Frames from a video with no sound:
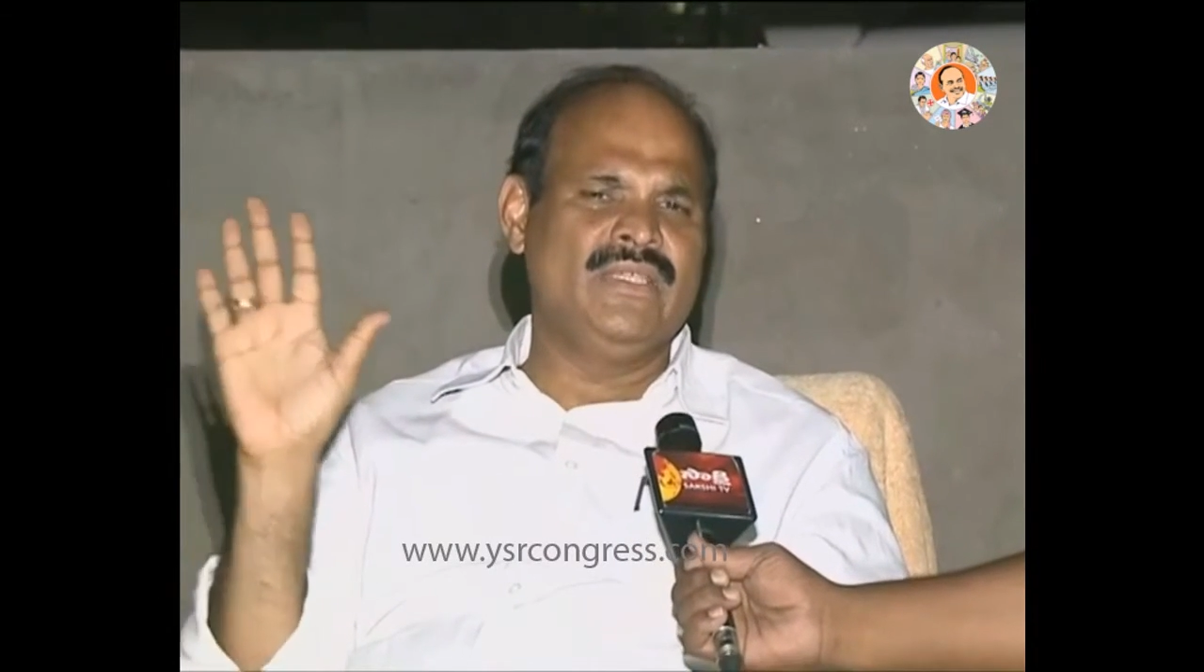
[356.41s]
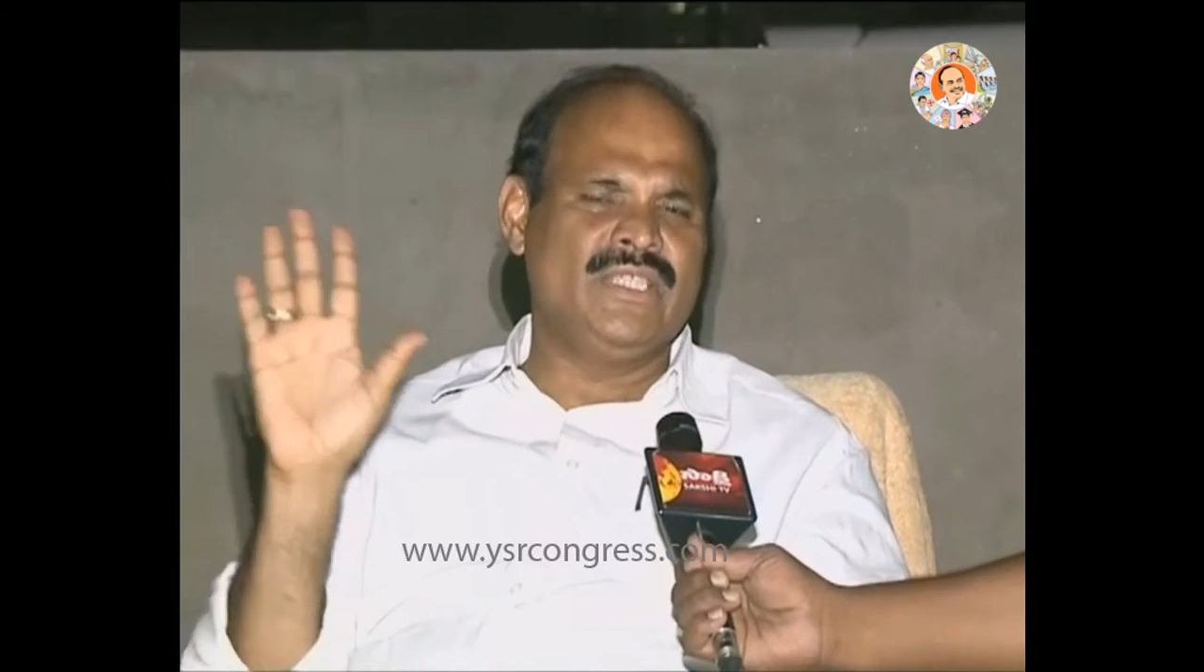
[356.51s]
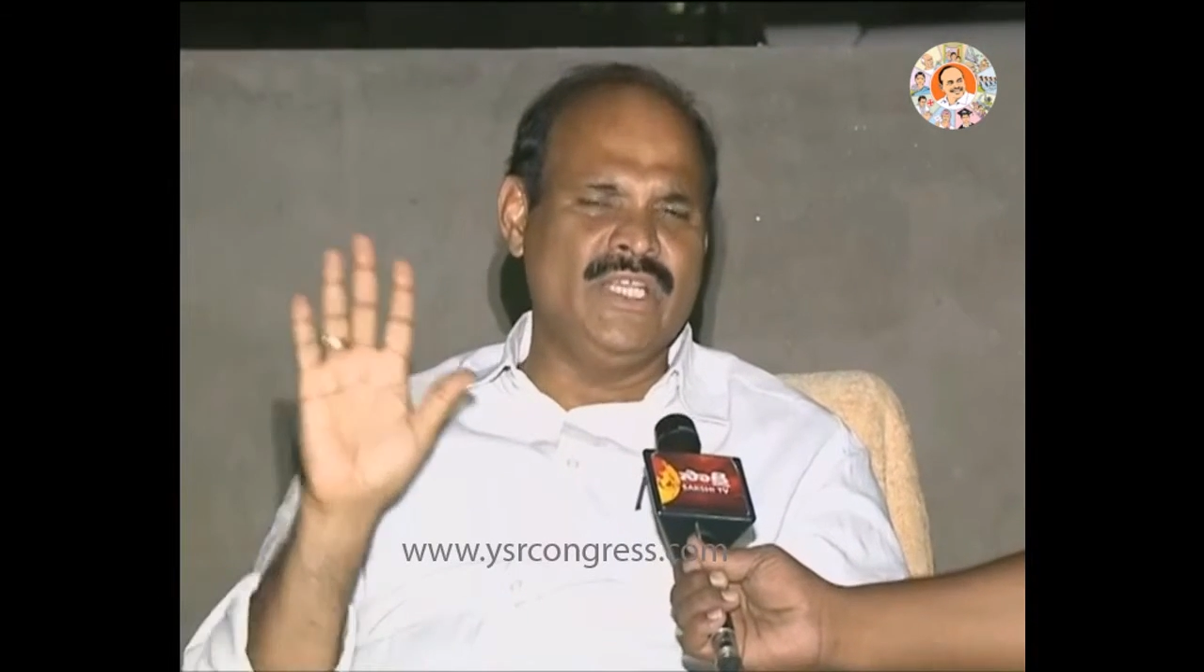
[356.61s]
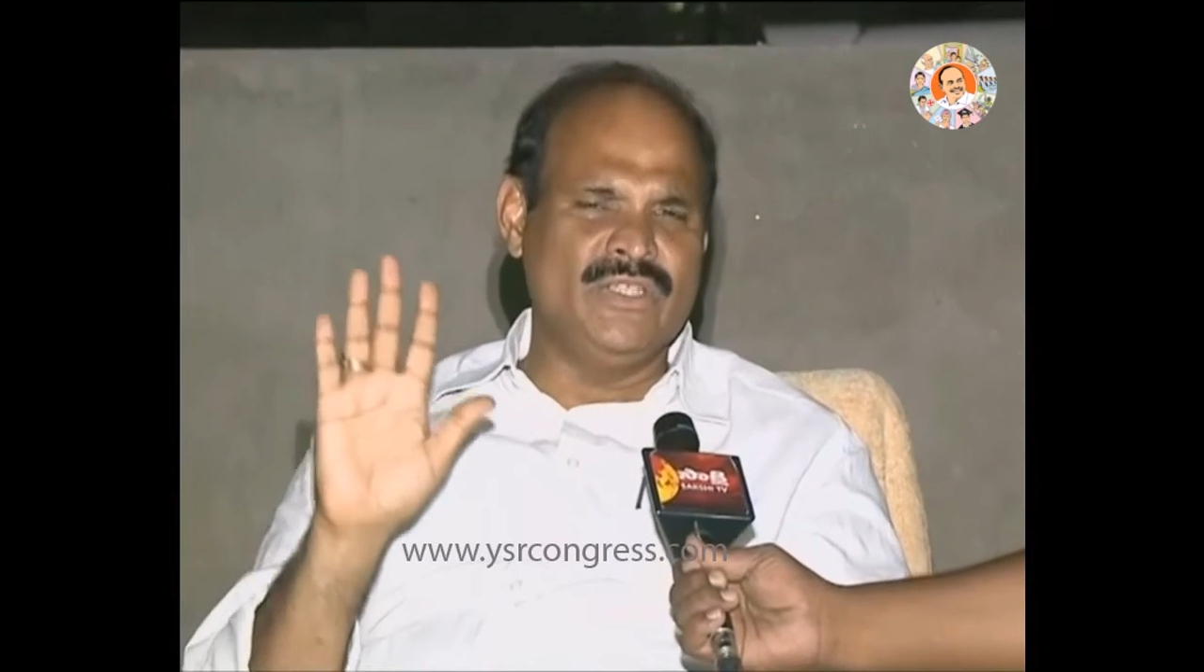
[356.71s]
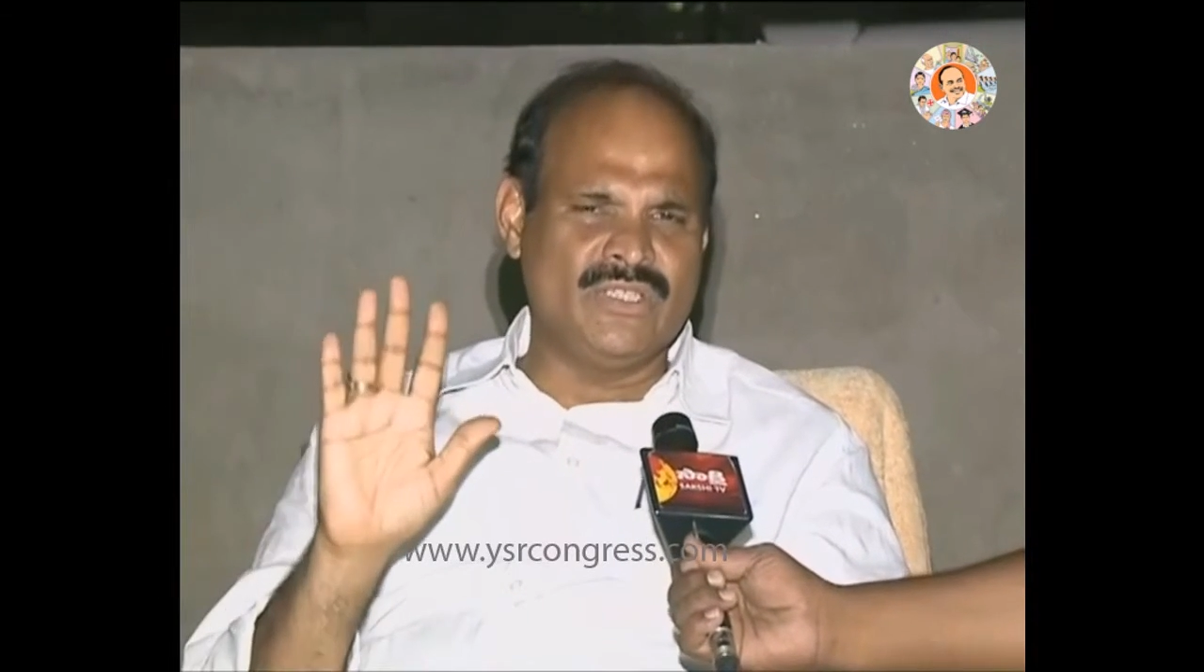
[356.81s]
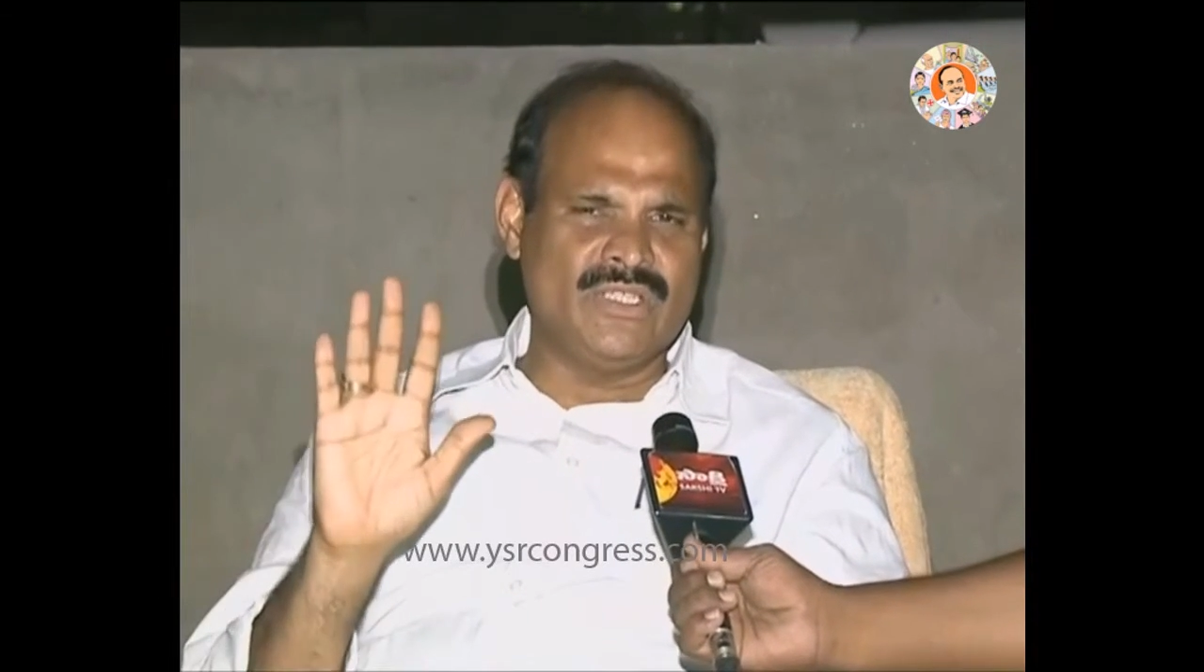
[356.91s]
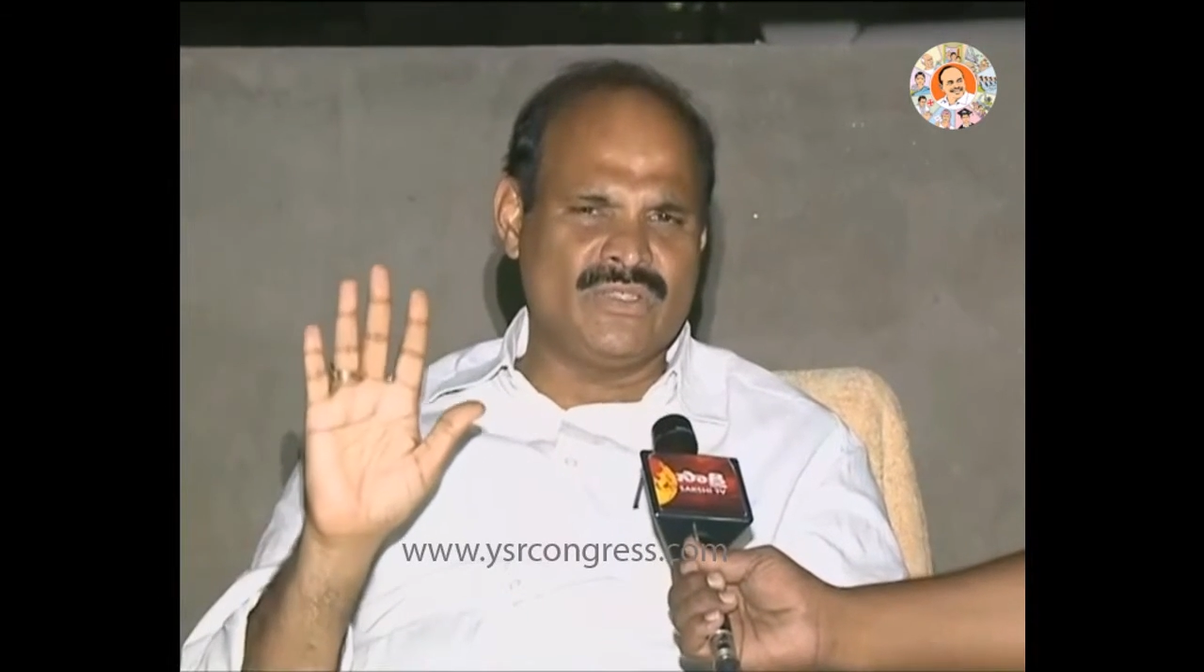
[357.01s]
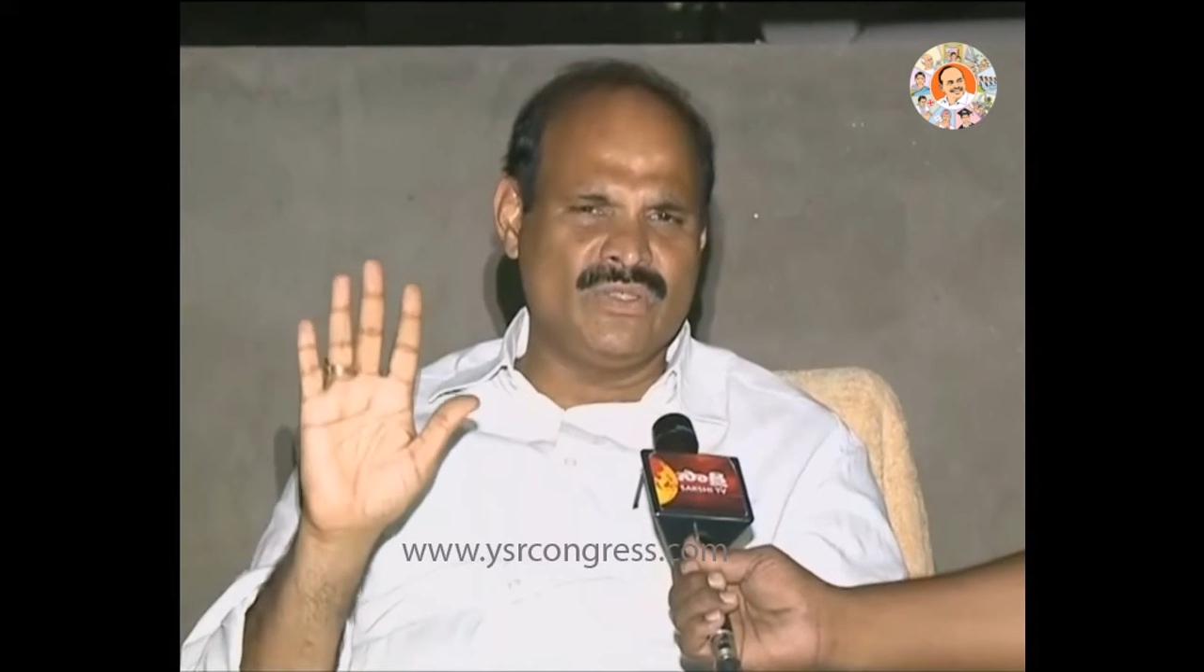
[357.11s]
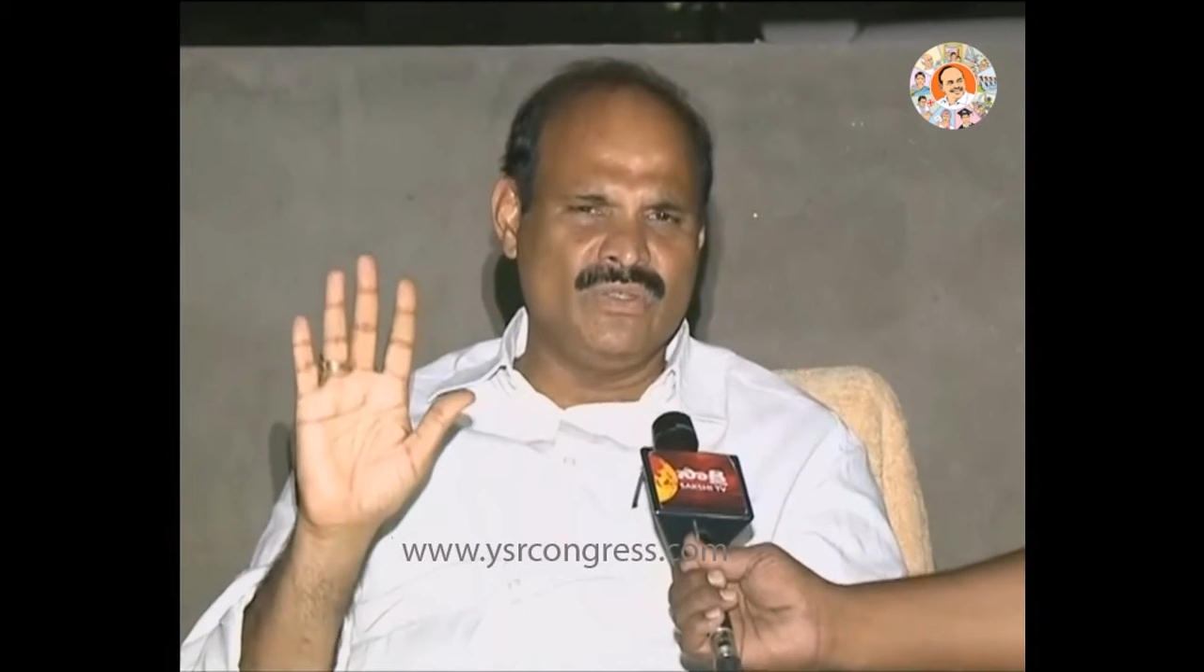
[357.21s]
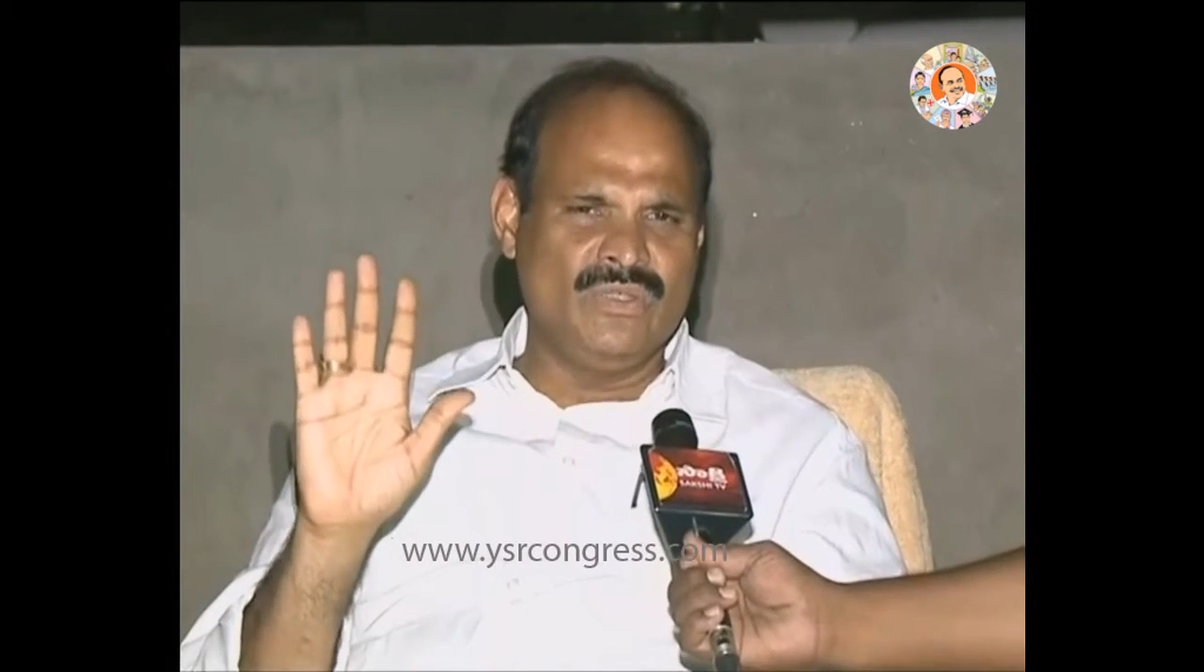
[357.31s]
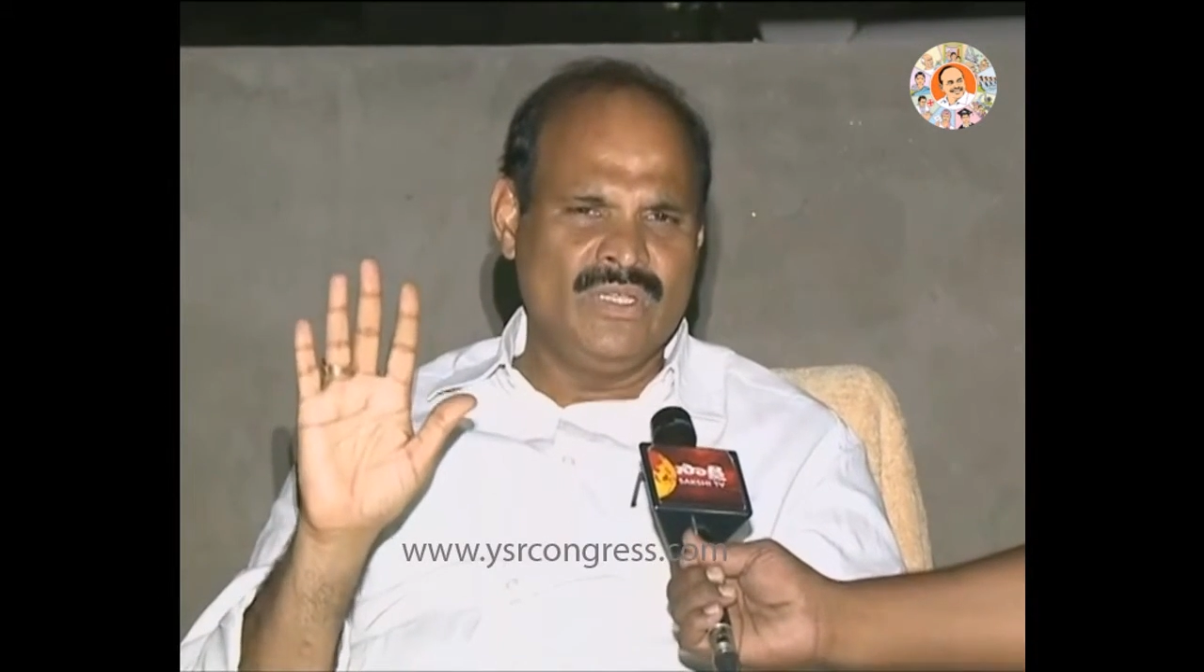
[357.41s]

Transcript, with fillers: చేయూతనిస్తూ